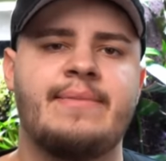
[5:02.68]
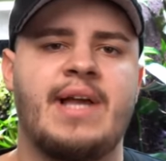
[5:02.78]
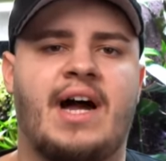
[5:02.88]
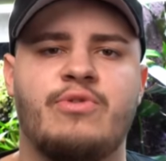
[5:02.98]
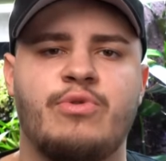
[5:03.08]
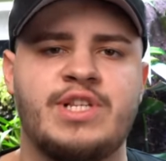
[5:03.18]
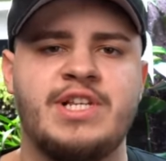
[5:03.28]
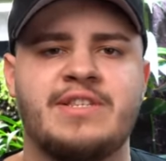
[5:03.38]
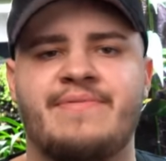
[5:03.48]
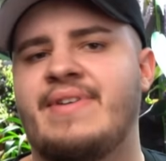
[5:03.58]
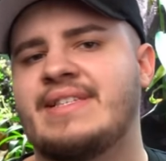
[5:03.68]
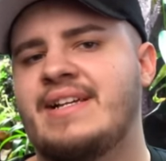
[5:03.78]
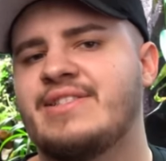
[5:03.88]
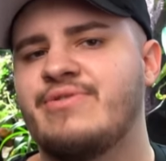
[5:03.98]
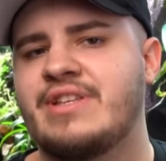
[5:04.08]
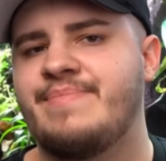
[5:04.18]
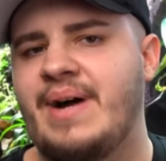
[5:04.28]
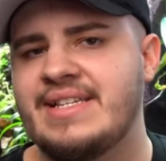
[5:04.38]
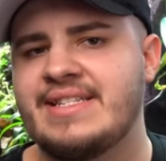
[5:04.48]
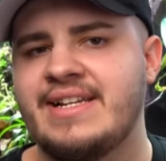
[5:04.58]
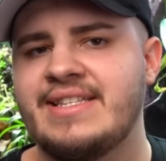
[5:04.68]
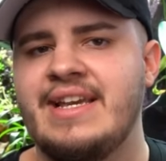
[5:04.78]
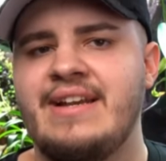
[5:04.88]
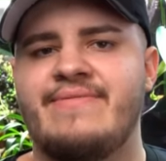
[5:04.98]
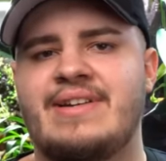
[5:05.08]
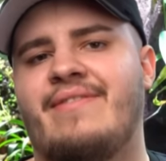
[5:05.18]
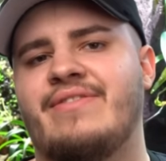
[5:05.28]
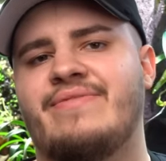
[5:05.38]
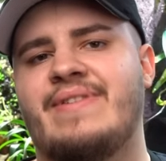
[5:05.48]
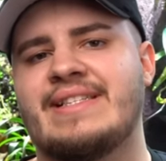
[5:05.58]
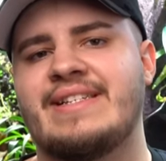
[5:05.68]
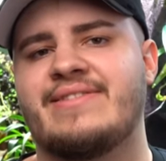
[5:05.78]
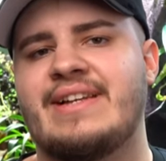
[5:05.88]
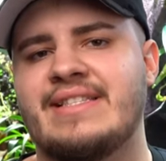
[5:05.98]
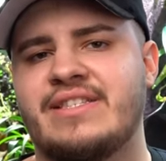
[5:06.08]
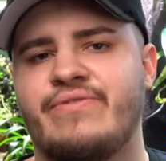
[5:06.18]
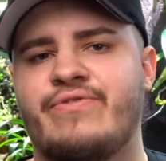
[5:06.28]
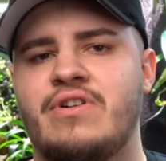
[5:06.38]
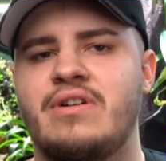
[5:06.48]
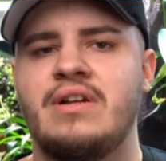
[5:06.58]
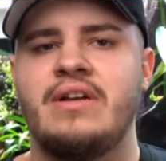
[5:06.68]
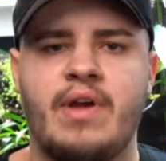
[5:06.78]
im Jahr los ist, was ganz gut gepasst hat, weil dadurch war es nicht ganz so voll.